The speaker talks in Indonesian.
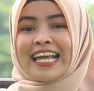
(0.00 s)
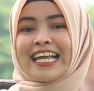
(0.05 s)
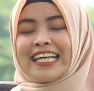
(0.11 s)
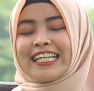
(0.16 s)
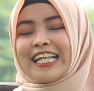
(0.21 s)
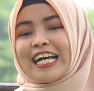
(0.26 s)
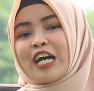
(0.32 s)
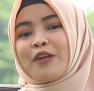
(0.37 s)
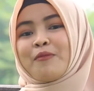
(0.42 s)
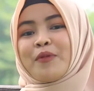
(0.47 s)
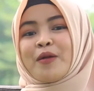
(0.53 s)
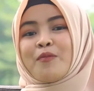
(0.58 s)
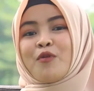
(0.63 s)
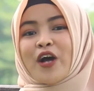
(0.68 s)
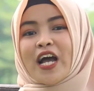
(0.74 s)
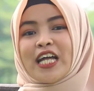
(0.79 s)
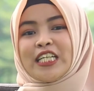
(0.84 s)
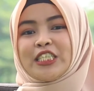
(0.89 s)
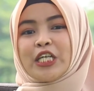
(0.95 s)
kita akan
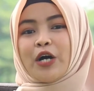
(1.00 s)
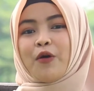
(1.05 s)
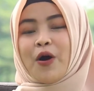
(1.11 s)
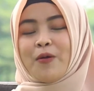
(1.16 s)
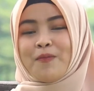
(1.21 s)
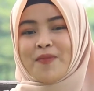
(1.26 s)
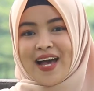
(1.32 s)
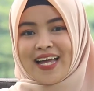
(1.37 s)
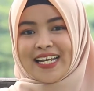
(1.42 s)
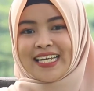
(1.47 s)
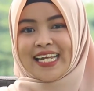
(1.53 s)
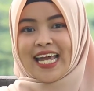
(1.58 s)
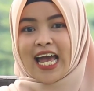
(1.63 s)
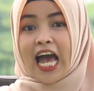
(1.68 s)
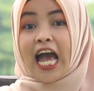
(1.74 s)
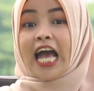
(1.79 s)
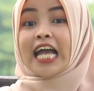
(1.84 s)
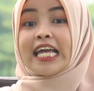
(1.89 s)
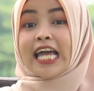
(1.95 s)
menemukan jawabannya.